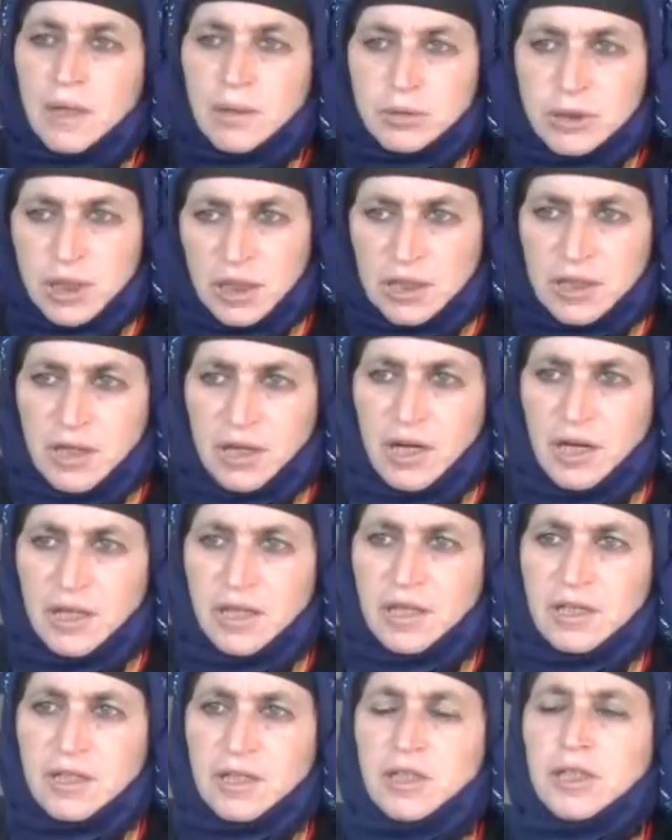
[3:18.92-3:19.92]
مسكر
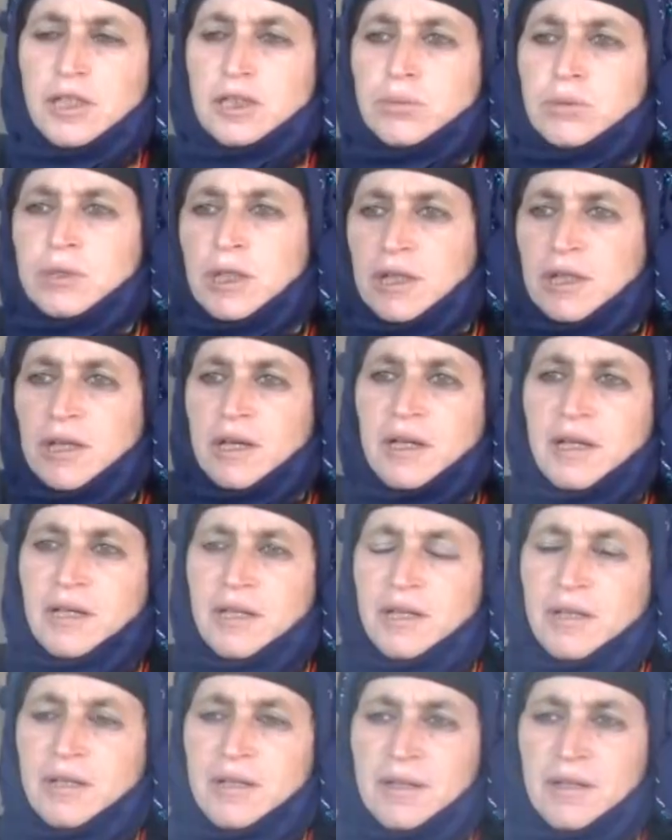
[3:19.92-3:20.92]
علينا هيك مسكر
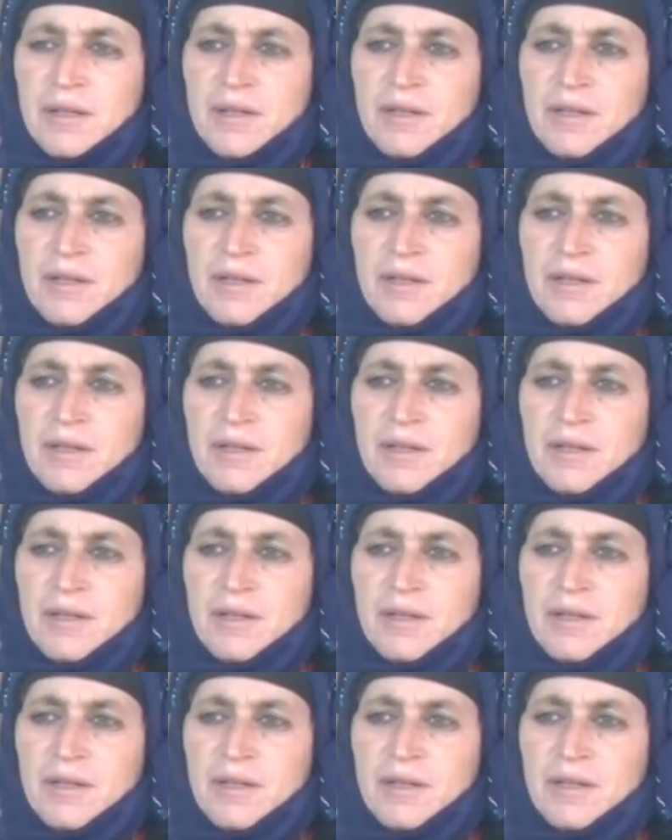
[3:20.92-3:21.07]
علينا